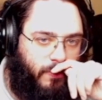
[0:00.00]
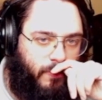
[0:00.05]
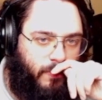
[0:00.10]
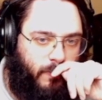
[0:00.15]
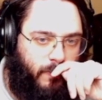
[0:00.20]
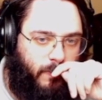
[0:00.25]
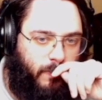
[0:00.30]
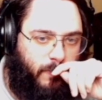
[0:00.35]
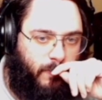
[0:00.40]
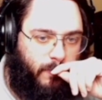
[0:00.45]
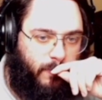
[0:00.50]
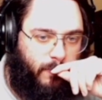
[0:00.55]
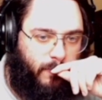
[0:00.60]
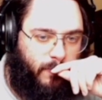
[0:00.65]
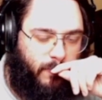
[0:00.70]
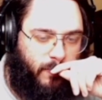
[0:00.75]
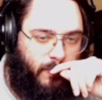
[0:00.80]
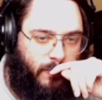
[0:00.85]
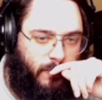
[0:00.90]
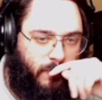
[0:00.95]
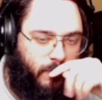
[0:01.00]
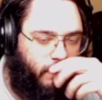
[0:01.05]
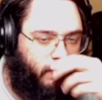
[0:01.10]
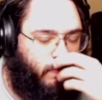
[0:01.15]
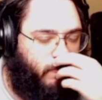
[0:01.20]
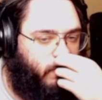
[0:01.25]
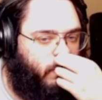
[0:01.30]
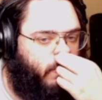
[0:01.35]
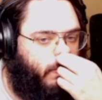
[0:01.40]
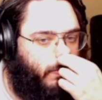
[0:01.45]
попробую резко
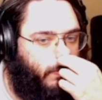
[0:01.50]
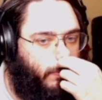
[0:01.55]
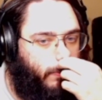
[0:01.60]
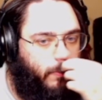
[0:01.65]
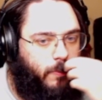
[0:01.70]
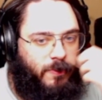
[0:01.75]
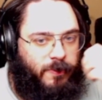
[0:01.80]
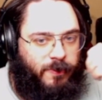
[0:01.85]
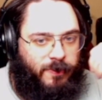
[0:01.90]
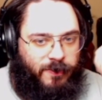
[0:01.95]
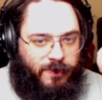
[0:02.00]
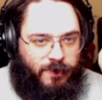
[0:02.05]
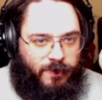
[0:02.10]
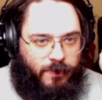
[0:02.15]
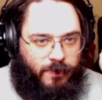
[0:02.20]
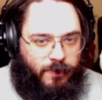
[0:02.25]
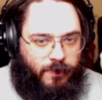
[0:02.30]
нажать и отпустить.